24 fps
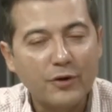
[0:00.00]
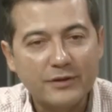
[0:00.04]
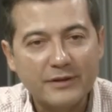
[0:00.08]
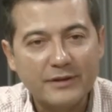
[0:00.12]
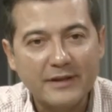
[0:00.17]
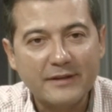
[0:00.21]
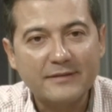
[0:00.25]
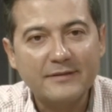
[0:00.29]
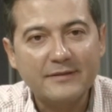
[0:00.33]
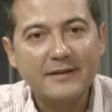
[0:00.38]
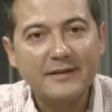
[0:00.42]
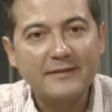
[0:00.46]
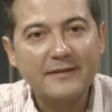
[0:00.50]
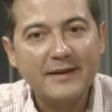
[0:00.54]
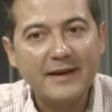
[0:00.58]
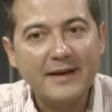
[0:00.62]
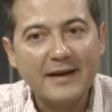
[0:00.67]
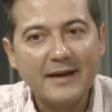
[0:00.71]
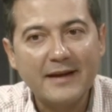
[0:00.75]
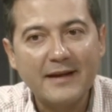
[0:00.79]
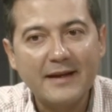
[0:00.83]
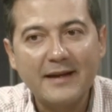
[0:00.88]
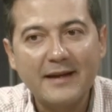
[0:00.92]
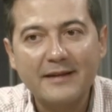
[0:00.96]
Bueno,
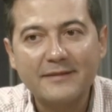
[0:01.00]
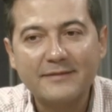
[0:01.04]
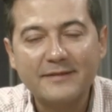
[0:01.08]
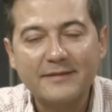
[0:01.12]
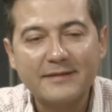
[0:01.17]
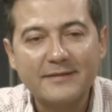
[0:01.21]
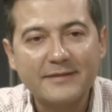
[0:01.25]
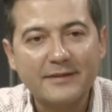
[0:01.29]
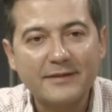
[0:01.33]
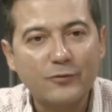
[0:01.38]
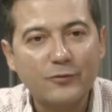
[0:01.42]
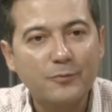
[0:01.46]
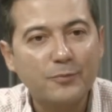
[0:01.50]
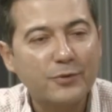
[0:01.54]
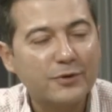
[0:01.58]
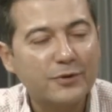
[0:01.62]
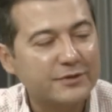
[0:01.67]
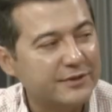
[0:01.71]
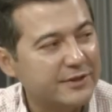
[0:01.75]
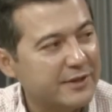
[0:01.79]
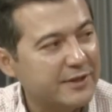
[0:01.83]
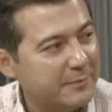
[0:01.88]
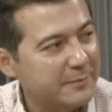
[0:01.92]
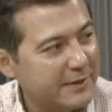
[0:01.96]
tendría que hacerse un
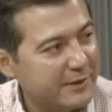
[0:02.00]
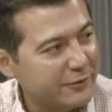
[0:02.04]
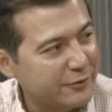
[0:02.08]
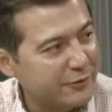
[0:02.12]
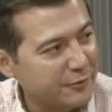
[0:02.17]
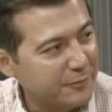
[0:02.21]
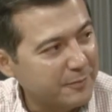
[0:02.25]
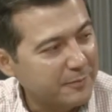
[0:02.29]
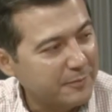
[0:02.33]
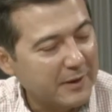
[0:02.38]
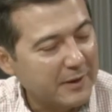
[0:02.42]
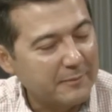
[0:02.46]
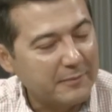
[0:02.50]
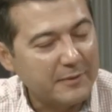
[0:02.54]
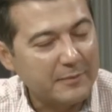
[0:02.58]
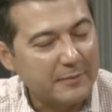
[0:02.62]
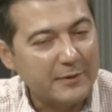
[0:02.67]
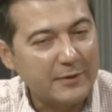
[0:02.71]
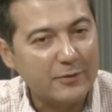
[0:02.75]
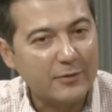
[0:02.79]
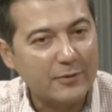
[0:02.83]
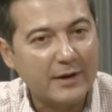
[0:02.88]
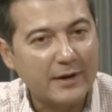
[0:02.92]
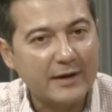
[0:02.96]
procedimiento, en
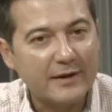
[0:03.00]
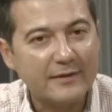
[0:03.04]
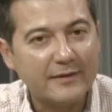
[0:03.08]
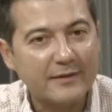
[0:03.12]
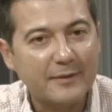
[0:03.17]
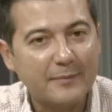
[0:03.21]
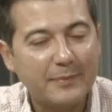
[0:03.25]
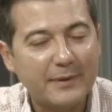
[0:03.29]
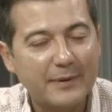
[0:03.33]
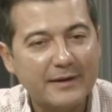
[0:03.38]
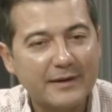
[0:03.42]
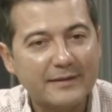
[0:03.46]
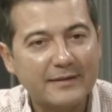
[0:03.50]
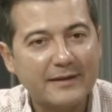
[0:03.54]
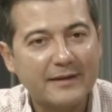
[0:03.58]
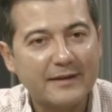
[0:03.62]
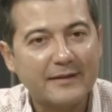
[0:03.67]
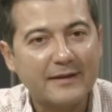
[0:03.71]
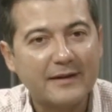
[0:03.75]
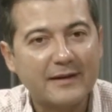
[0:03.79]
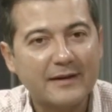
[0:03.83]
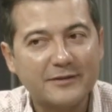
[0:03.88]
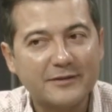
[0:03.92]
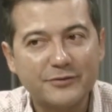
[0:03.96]
primer lugar, de
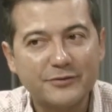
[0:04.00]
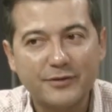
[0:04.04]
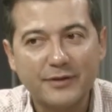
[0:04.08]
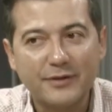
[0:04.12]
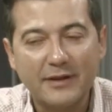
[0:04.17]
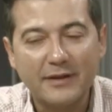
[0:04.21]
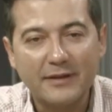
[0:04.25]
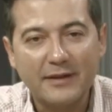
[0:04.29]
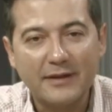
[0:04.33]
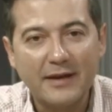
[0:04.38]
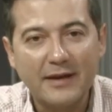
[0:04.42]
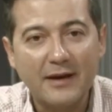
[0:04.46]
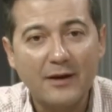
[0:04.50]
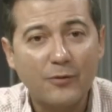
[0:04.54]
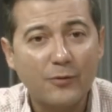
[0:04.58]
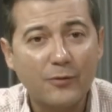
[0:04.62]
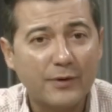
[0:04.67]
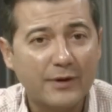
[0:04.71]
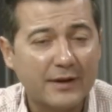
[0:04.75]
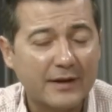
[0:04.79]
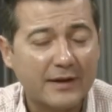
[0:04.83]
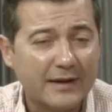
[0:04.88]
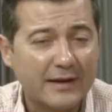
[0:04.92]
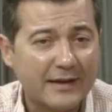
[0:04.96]
parte de la ciudadanía
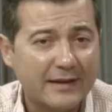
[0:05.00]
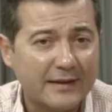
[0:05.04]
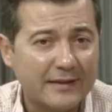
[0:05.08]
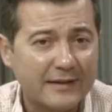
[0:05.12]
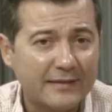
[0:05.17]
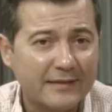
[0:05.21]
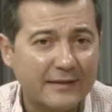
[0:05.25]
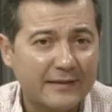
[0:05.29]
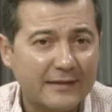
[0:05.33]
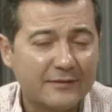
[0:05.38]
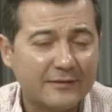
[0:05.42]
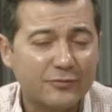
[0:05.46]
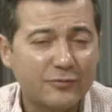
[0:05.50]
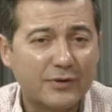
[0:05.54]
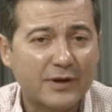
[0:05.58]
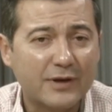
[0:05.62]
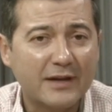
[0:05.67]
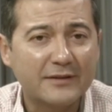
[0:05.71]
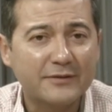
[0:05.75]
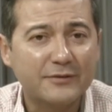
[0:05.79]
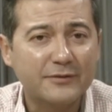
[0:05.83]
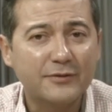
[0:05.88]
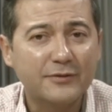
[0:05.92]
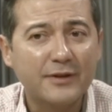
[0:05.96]
o en, su
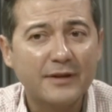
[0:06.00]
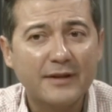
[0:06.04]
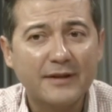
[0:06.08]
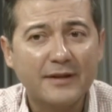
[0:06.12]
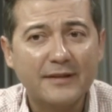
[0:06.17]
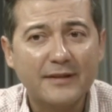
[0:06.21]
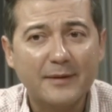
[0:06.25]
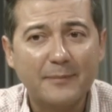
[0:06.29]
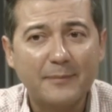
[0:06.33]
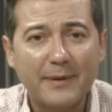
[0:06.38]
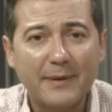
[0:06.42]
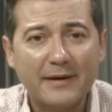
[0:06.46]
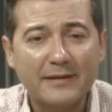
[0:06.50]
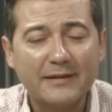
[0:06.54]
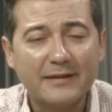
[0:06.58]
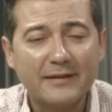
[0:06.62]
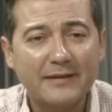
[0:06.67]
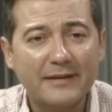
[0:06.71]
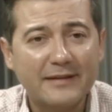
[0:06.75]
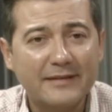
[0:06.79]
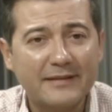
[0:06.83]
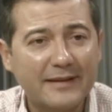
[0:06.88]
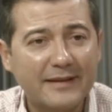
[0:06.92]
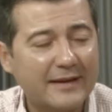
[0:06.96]
caso, de
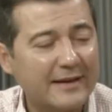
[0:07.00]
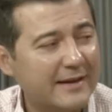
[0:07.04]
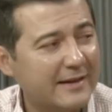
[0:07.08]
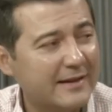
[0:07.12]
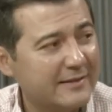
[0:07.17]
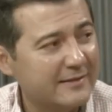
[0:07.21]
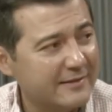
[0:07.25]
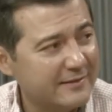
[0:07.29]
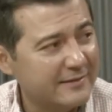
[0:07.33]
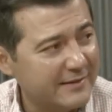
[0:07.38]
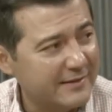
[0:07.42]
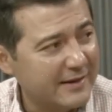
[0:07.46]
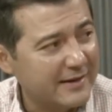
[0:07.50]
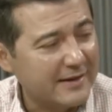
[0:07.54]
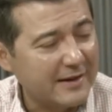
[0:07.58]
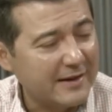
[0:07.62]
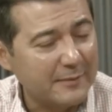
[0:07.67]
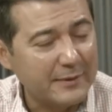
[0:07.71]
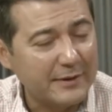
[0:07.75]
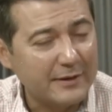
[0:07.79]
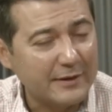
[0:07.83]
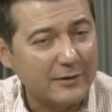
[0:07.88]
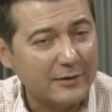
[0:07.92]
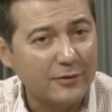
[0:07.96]
parte de integrantes del
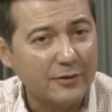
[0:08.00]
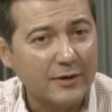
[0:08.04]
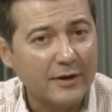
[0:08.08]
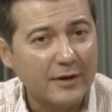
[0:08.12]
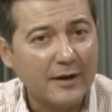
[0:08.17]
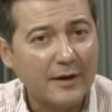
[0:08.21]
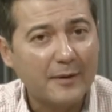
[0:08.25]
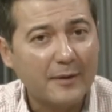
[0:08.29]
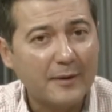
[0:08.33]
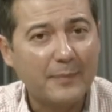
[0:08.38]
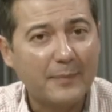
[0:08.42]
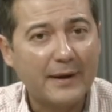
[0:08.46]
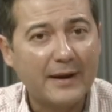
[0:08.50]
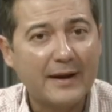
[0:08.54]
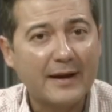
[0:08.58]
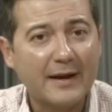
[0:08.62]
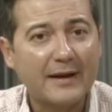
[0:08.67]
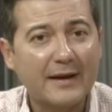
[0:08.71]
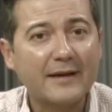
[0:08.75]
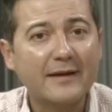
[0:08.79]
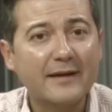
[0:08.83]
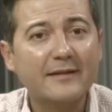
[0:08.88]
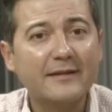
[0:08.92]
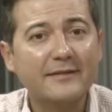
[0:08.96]
cabildo,
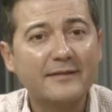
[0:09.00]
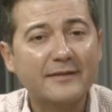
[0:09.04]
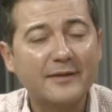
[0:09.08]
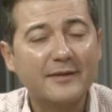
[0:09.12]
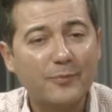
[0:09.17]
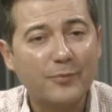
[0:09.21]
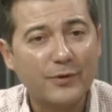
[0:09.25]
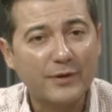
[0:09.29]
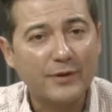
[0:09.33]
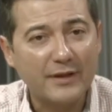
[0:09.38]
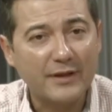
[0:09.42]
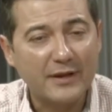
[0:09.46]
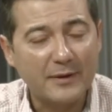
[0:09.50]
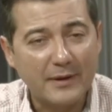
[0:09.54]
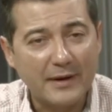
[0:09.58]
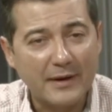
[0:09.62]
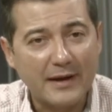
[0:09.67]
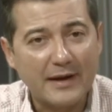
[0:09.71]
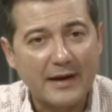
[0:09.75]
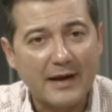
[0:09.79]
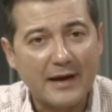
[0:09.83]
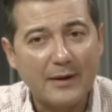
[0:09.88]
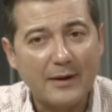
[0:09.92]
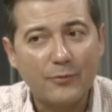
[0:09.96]
para que se pueda
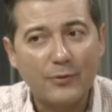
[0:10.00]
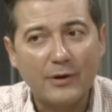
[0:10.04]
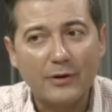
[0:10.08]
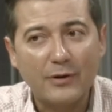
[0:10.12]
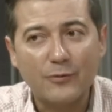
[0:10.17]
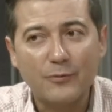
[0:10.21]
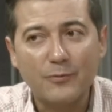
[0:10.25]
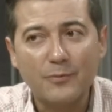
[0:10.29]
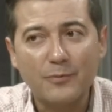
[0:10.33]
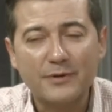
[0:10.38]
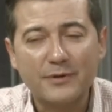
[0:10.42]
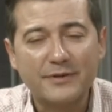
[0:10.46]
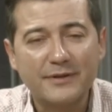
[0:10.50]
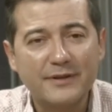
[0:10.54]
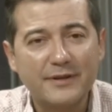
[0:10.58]
llevar a cabo algún